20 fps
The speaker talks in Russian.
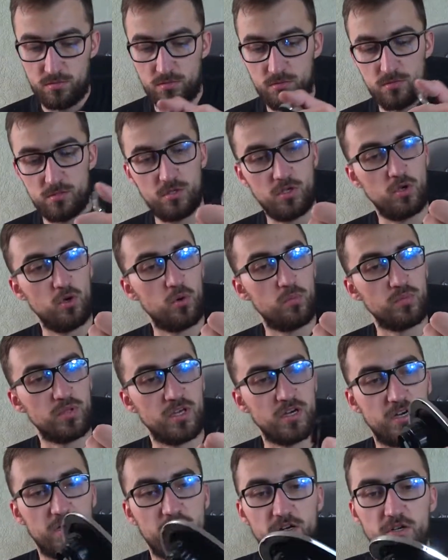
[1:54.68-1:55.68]

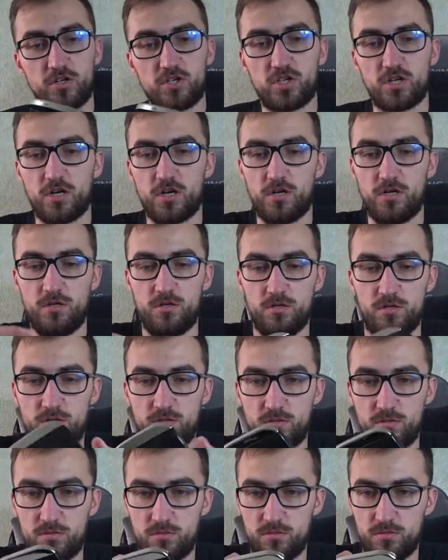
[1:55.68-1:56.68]
Съемная крышка.
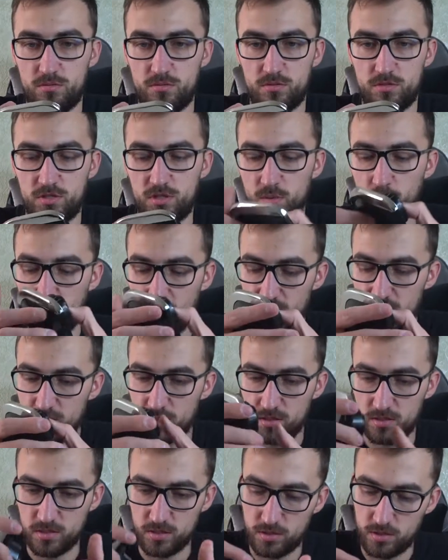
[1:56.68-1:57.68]
Снимается
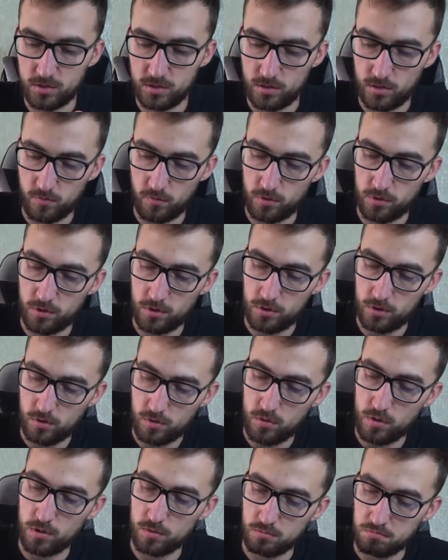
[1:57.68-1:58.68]
она, кстати, довольно
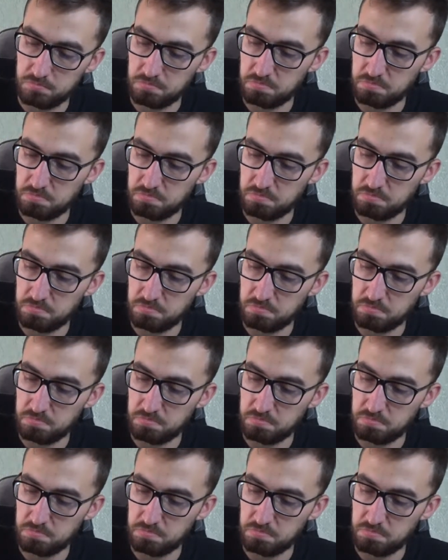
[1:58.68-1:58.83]
легко.